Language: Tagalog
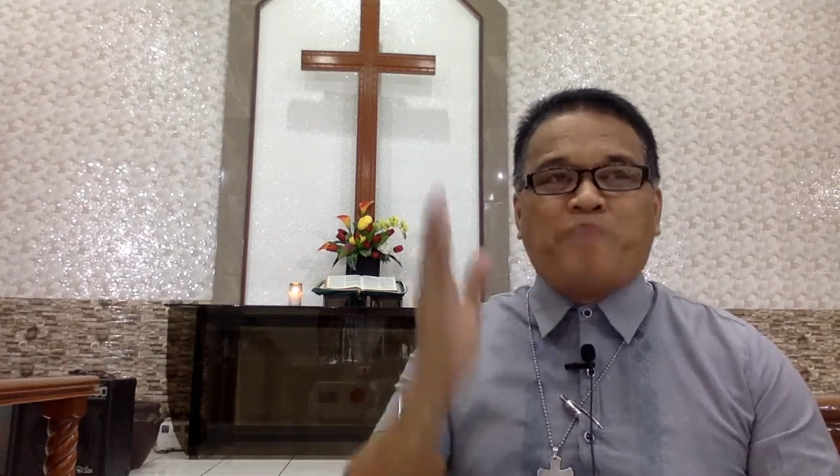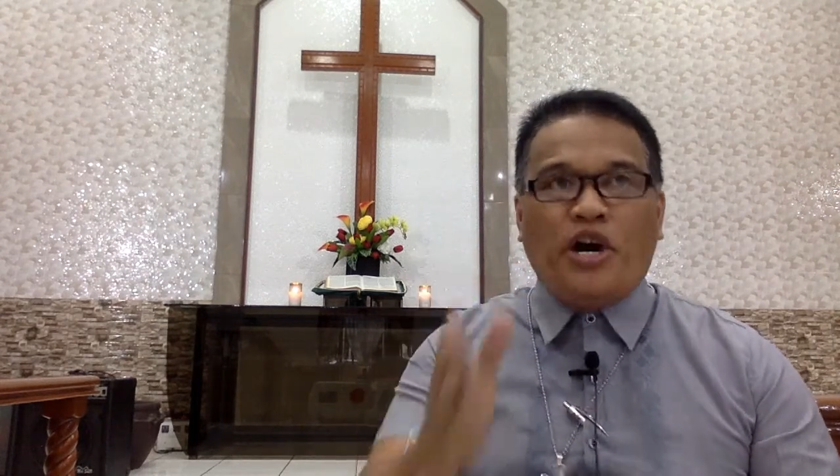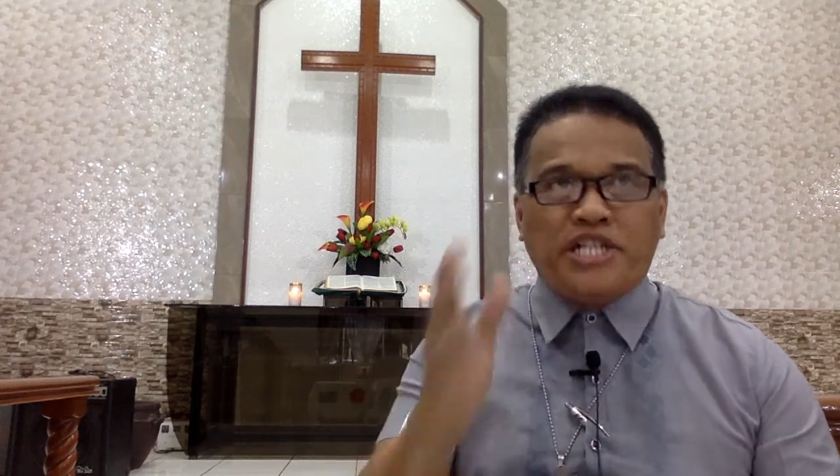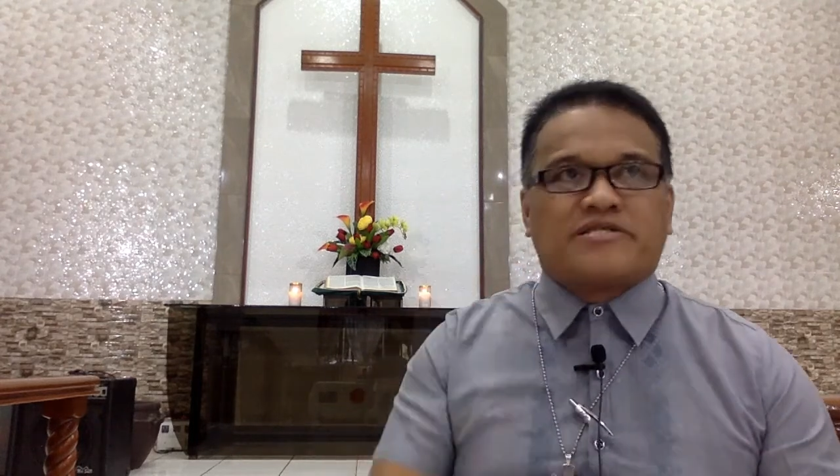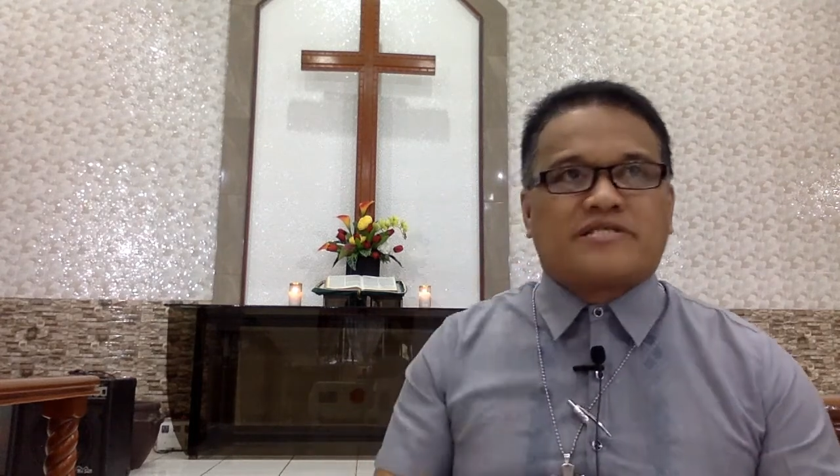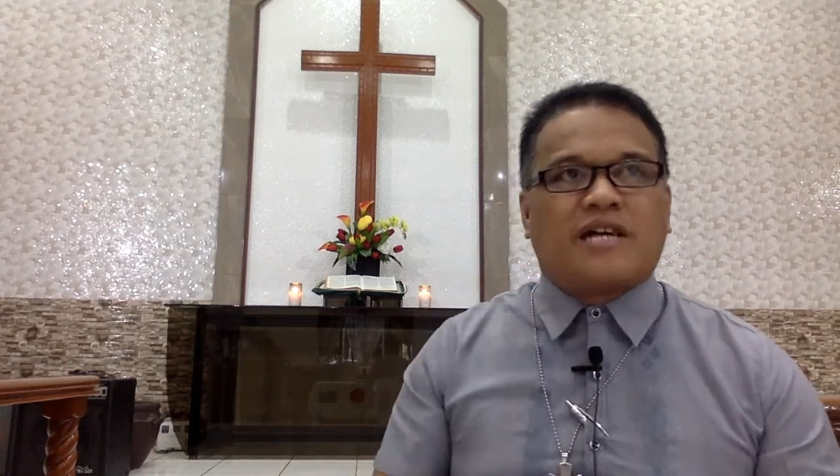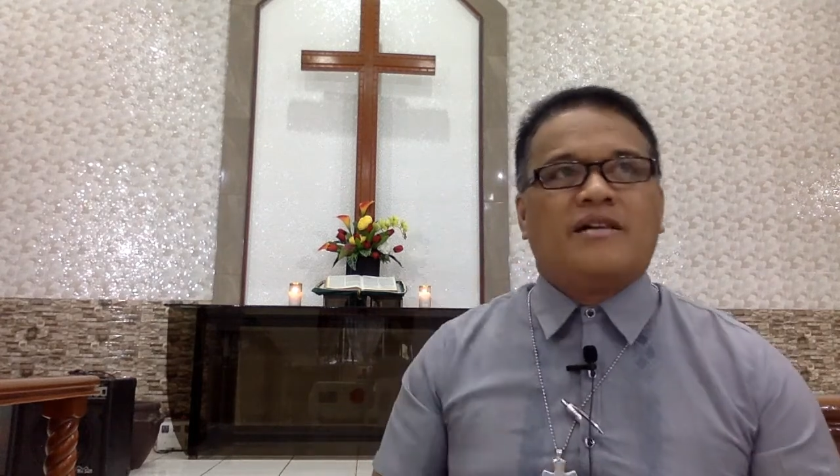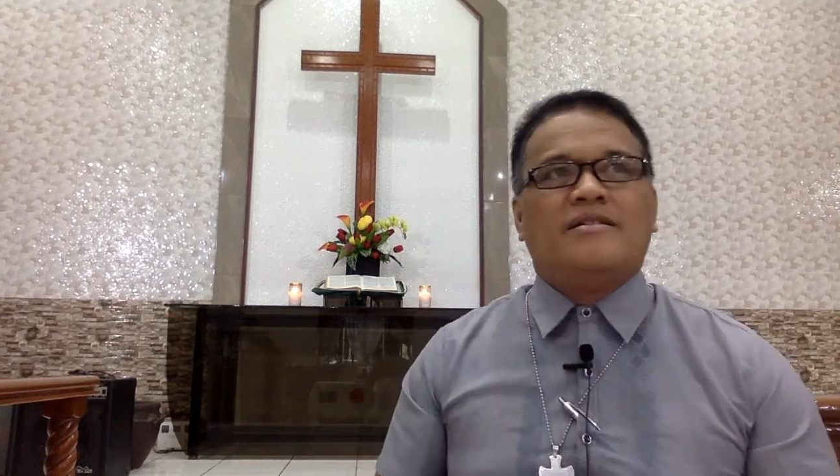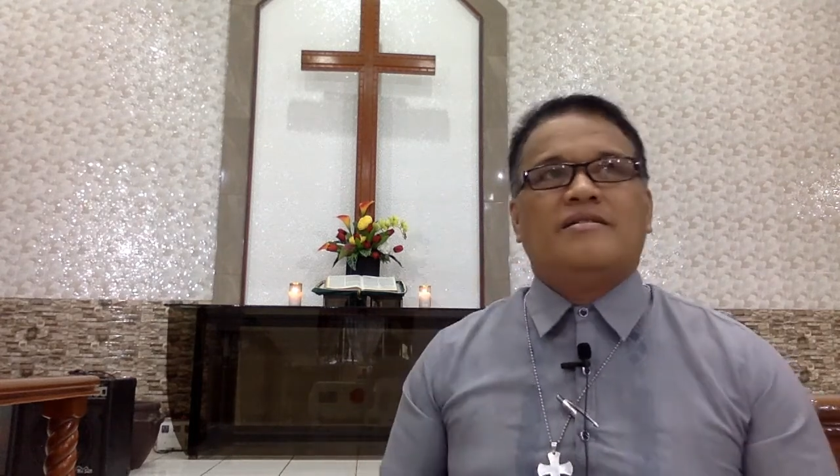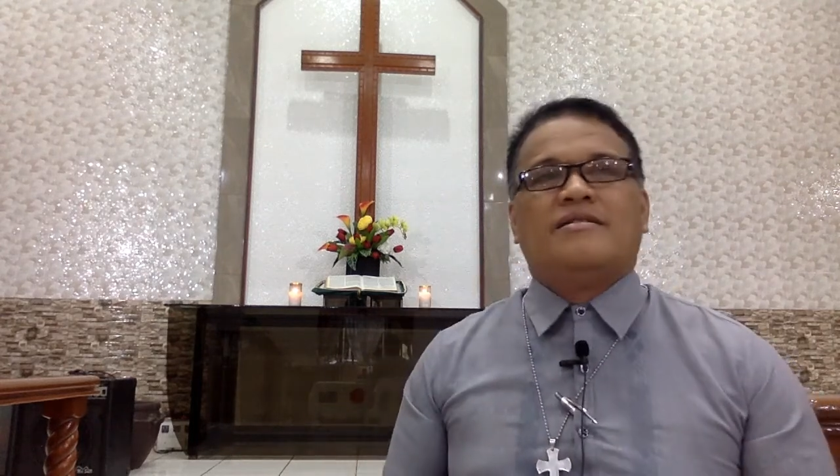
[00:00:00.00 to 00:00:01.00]
point
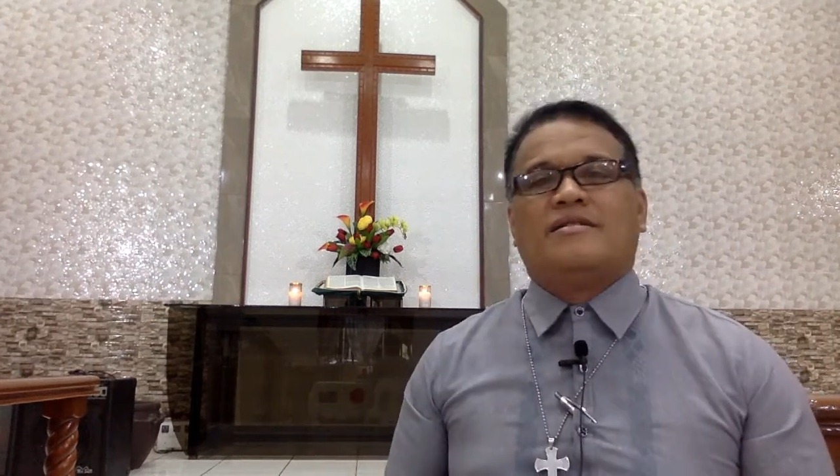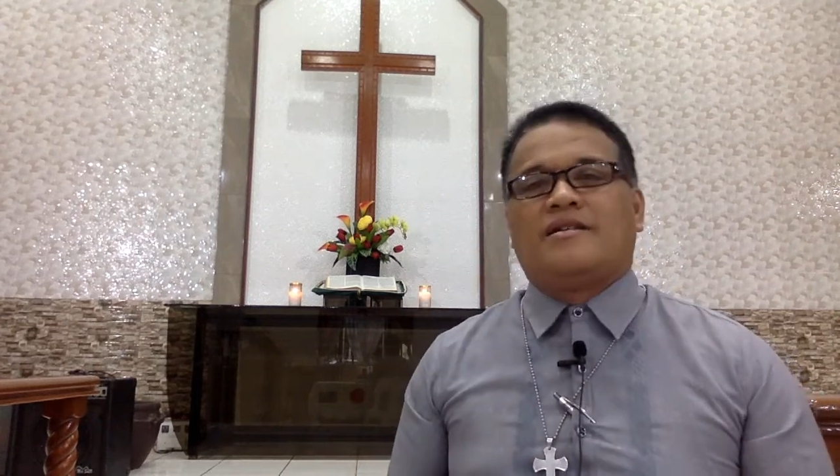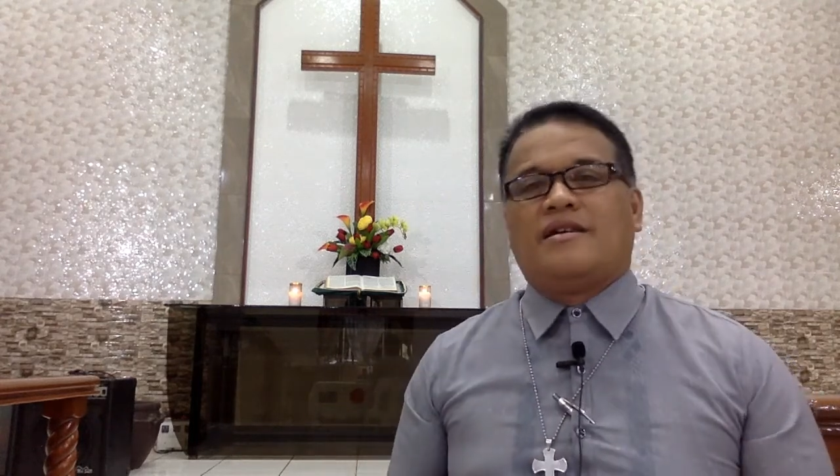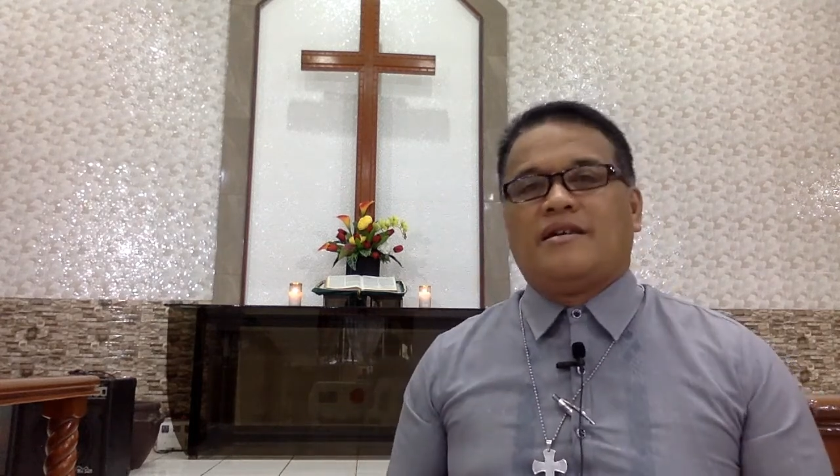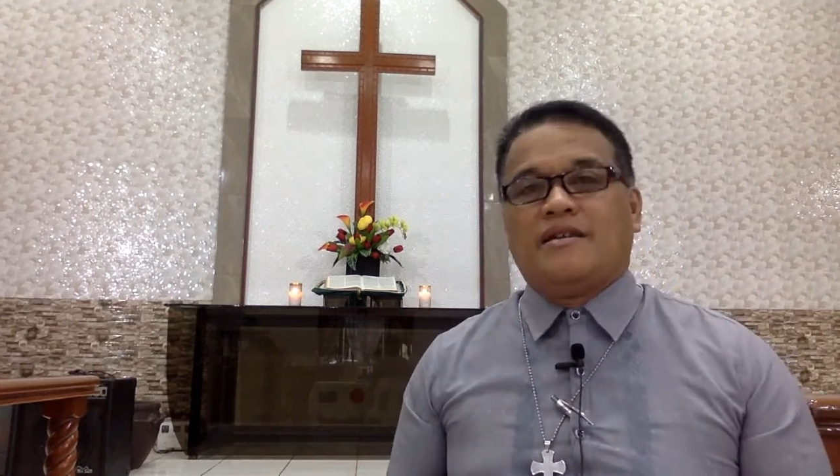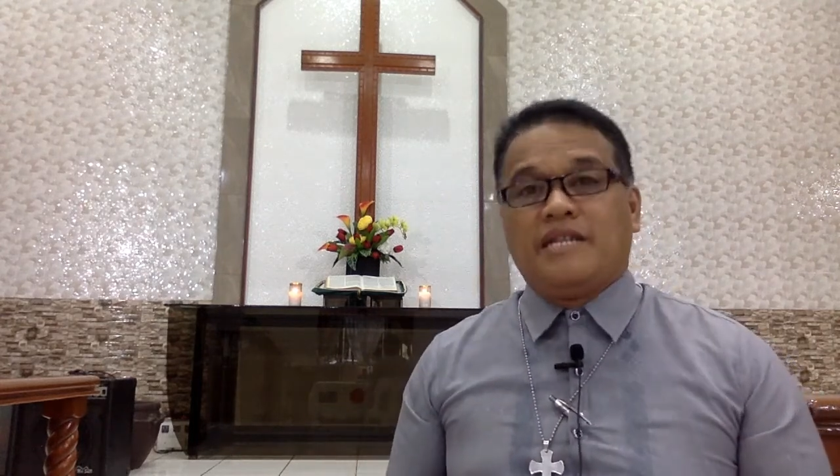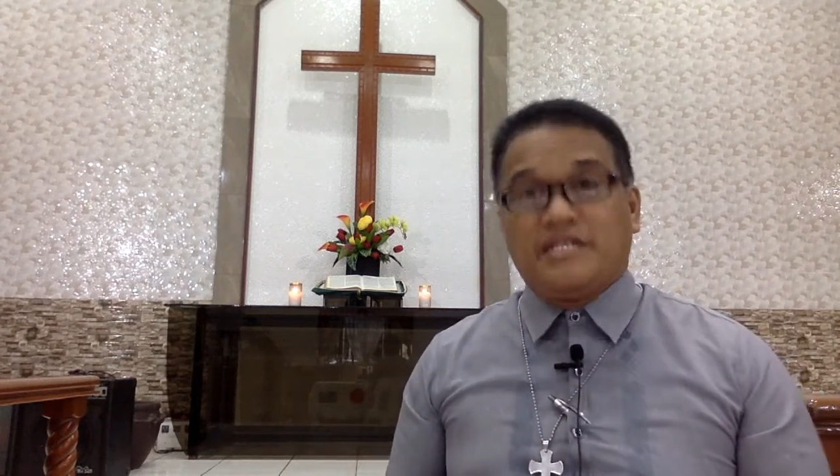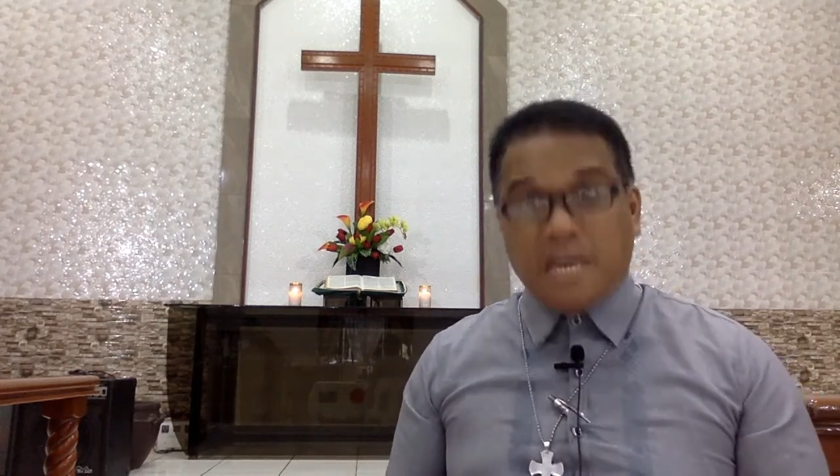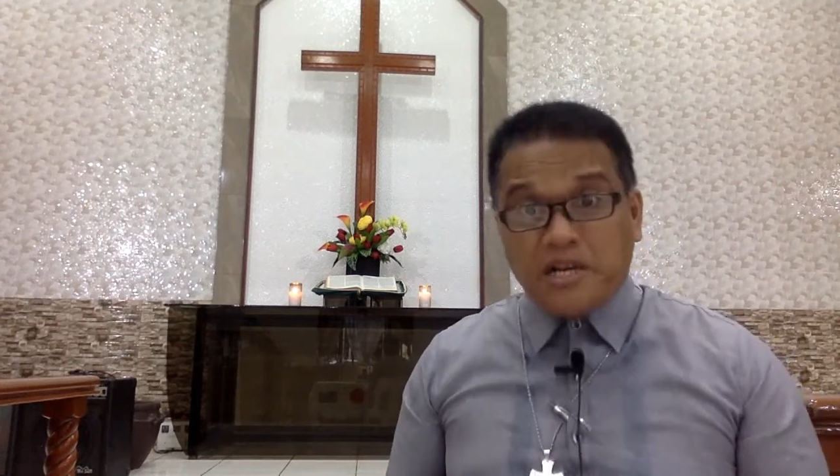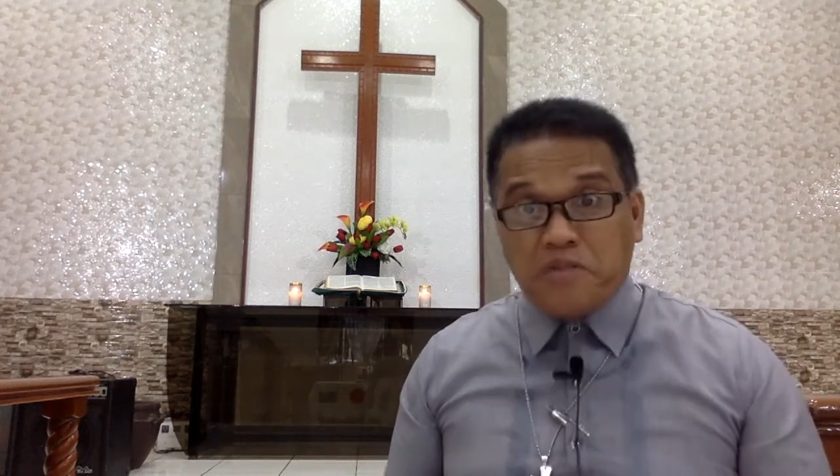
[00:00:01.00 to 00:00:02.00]
ni
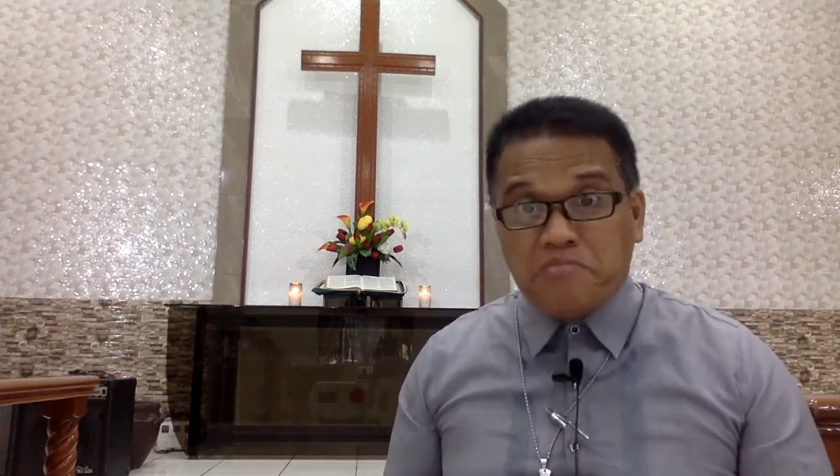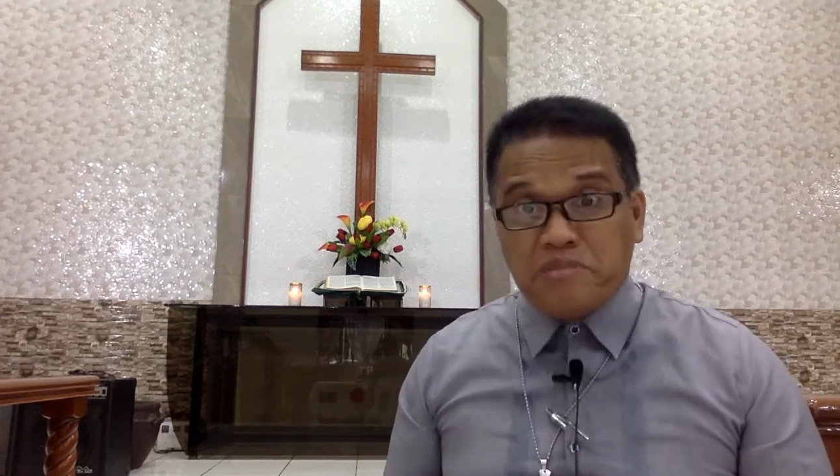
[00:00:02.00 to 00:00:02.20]
Jacob.